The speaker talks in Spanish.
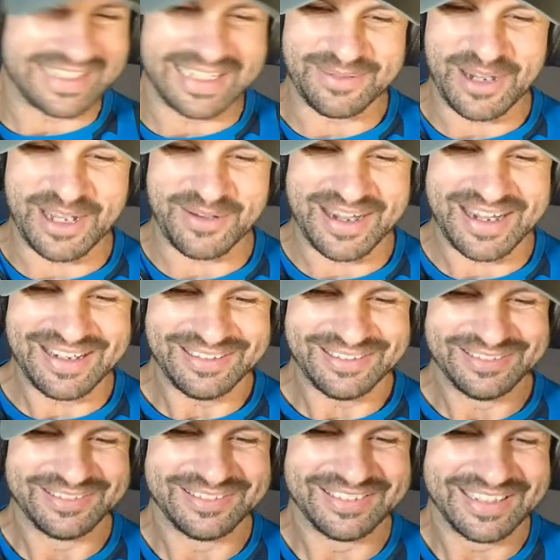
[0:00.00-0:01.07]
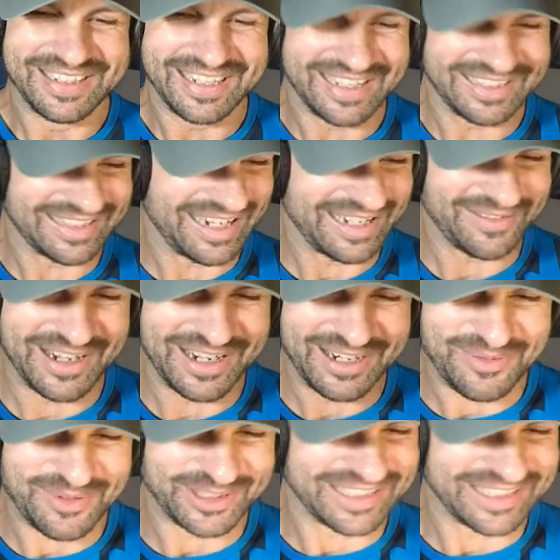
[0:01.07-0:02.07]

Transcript: tenemos a Iván, ¿Qué tal, Iván? ¿Cómo